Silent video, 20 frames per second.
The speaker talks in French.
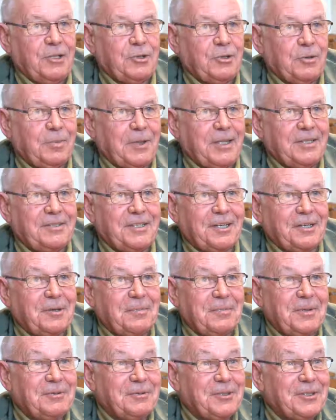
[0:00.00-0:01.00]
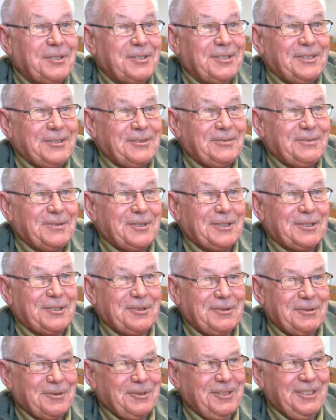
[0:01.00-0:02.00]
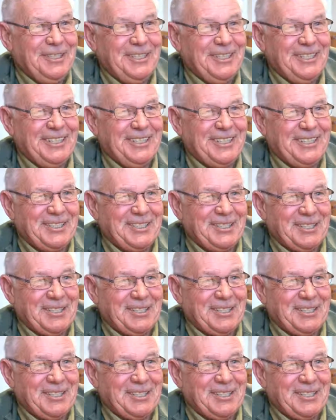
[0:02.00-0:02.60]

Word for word: gens prennent ça comme ils veulent. Ça,